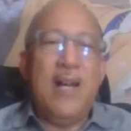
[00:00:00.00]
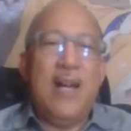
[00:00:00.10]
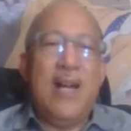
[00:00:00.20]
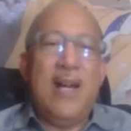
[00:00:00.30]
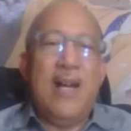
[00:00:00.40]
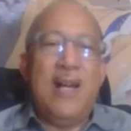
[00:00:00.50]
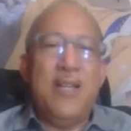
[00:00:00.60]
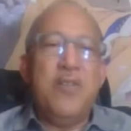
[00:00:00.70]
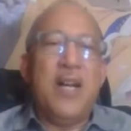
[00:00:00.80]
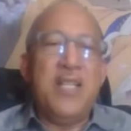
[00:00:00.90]
uh,
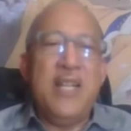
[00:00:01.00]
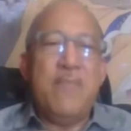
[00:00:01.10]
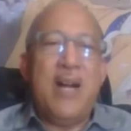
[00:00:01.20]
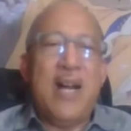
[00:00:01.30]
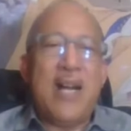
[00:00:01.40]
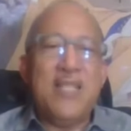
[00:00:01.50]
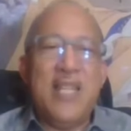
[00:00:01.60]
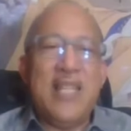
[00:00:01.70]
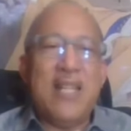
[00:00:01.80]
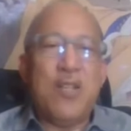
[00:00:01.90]
yung kanilang mga
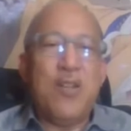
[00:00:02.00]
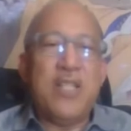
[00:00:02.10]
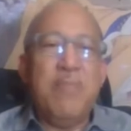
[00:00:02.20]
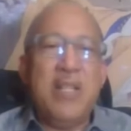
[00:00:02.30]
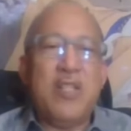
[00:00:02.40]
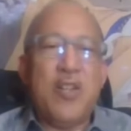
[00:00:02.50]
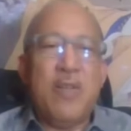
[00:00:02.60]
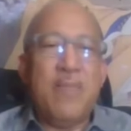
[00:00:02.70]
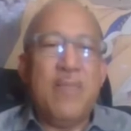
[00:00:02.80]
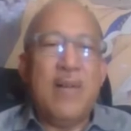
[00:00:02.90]
kandidato sa
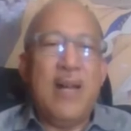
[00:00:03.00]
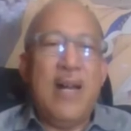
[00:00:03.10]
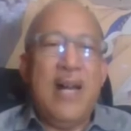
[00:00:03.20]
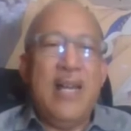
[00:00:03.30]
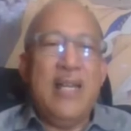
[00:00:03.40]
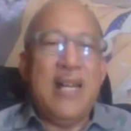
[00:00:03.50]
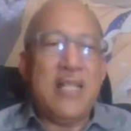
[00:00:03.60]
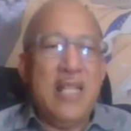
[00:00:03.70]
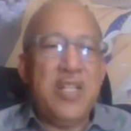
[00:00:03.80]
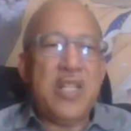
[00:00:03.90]
midterm ay
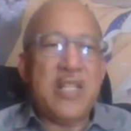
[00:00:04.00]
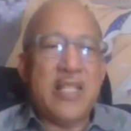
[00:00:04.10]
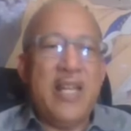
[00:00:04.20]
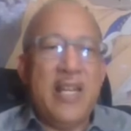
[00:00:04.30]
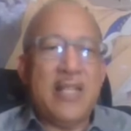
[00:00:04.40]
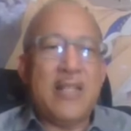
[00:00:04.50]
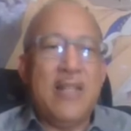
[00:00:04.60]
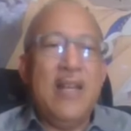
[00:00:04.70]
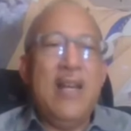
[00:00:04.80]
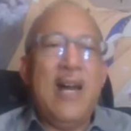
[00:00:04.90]
at least sa Senate
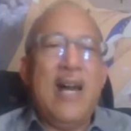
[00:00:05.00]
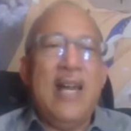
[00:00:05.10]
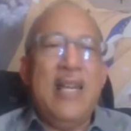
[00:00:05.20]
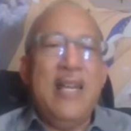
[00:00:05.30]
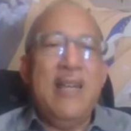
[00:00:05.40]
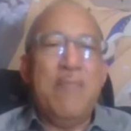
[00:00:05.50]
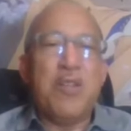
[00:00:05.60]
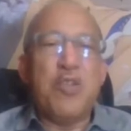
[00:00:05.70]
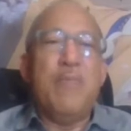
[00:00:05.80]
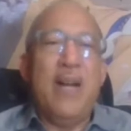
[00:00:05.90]
ay
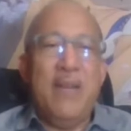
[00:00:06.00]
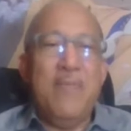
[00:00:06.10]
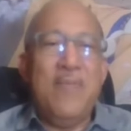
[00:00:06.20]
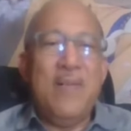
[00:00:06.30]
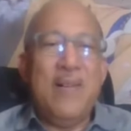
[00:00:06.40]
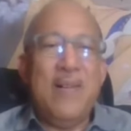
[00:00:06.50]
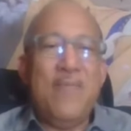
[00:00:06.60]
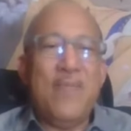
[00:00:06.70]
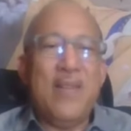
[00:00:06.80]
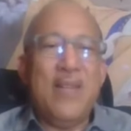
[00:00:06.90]
mag-survive.
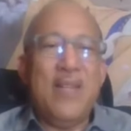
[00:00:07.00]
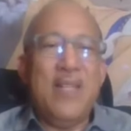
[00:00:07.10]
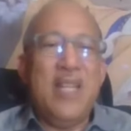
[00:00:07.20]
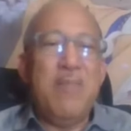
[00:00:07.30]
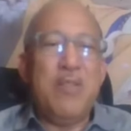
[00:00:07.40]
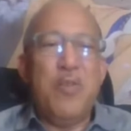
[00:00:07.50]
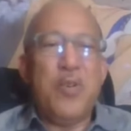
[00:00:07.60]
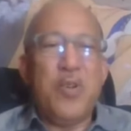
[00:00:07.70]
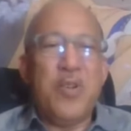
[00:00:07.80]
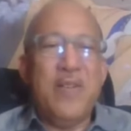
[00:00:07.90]
Mm. Hindi
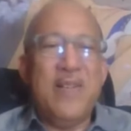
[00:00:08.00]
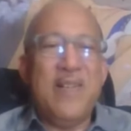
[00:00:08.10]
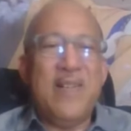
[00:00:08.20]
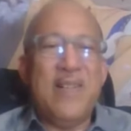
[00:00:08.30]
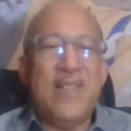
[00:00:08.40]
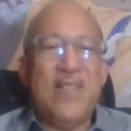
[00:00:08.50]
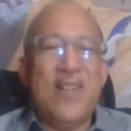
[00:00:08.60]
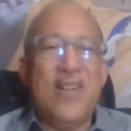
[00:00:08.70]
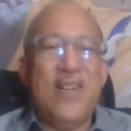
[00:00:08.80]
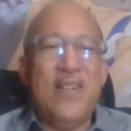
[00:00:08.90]
madurog. Mm.
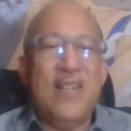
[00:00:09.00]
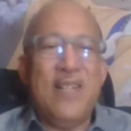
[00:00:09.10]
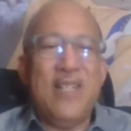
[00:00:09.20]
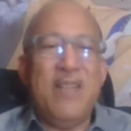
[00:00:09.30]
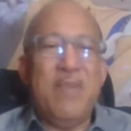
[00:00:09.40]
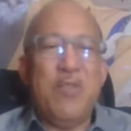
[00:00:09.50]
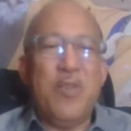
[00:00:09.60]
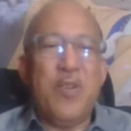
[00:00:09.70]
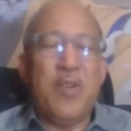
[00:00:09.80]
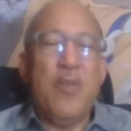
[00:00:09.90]
No? Hindi
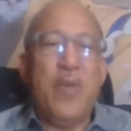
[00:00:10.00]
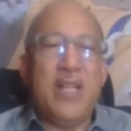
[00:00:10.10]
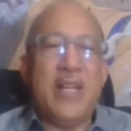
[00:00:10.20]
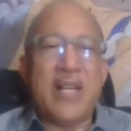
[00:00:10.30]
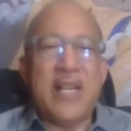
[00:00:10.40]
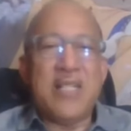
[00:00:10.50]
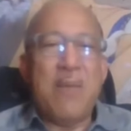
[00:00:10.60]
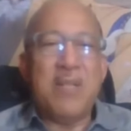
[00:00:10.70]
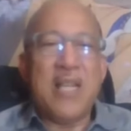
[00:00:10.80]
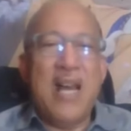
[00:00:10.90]
madurog. Whether
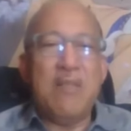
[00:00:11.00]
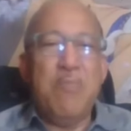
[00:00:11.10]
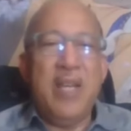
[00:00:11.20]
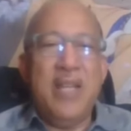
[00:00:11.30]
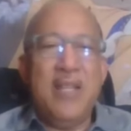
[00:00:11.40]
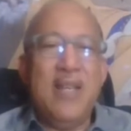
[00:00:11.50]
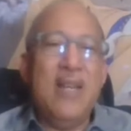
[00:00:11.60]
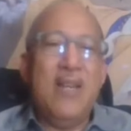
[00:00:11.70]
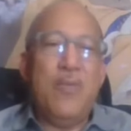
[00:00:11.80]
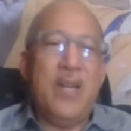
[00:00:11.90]
kasama sa admin,
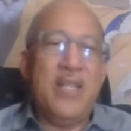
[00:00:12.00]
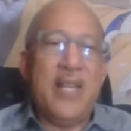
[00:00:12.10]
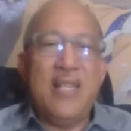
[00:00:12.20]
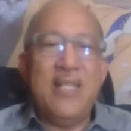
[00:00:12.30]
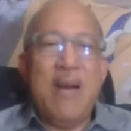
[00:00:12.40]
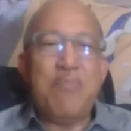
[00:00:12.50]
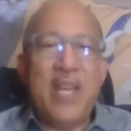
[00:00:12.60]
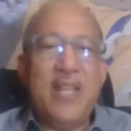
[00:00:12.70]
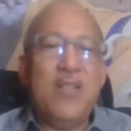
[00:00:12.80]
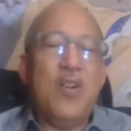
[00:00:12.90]
whether
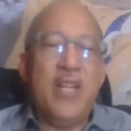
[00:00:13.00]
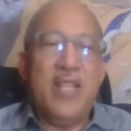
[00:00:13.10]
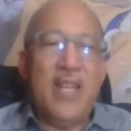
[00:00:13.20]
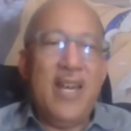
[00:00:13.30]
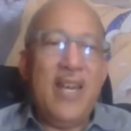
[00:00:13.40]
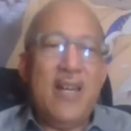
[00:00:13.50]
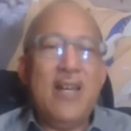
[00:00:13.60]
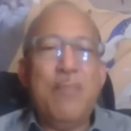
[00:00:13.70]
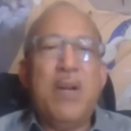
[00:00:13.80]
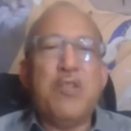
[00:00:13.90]
adopted o hindi,
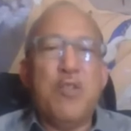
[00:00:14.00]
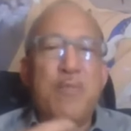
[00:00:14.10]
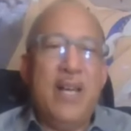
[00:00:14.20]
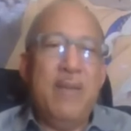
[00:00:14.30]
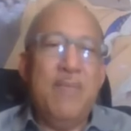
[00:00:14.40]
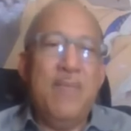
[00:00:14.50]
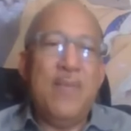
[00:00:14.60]
mag-survive.